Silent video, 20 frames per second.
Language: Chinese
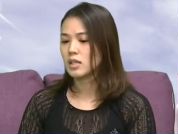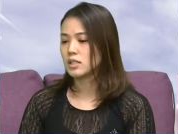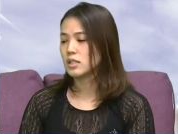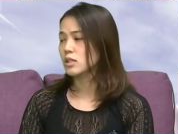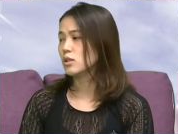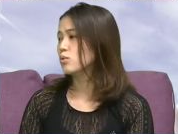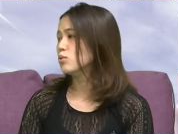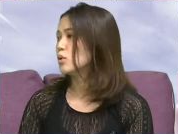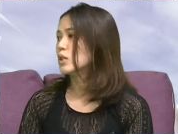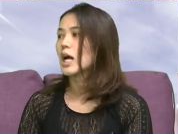
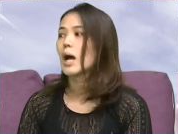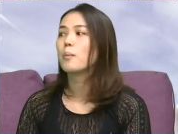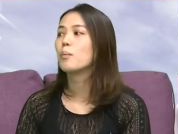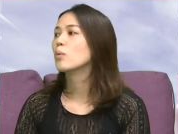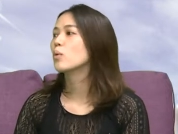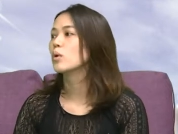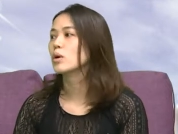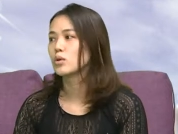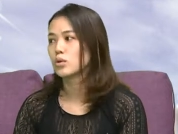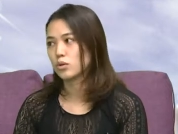其实瑜伽
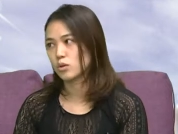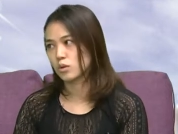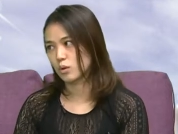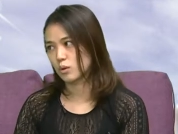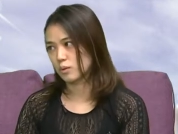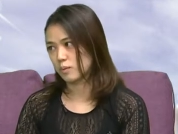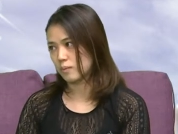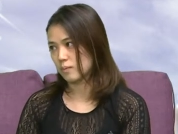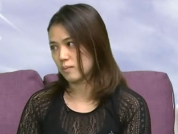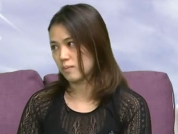不会
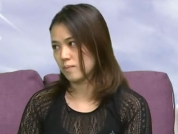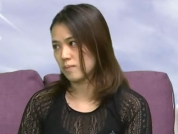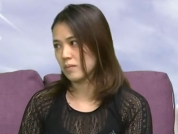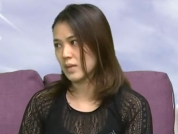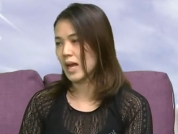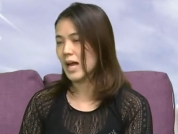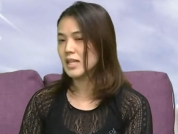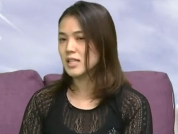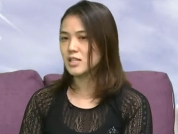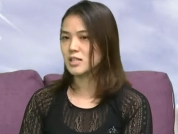瘦，嗯，
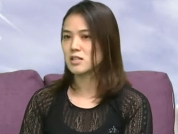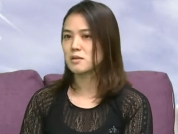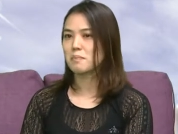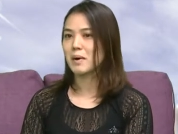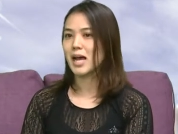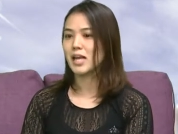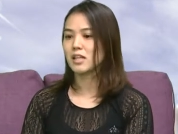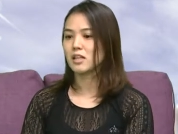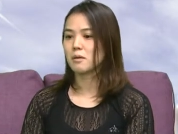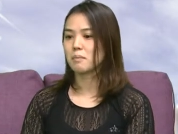它只是
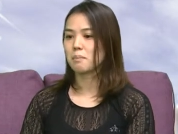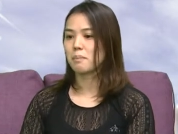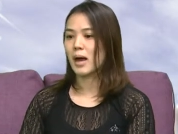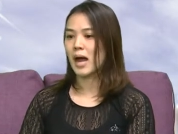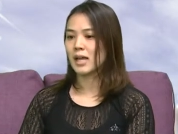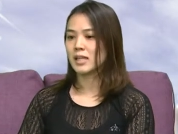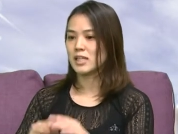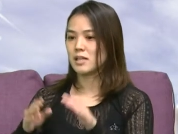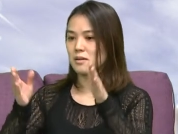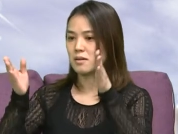把你的
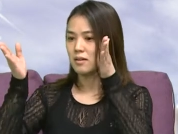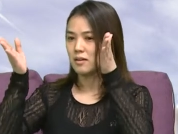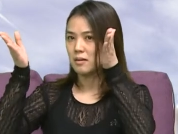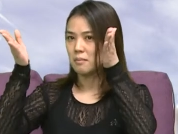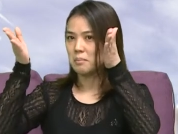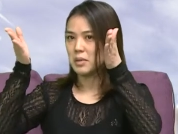body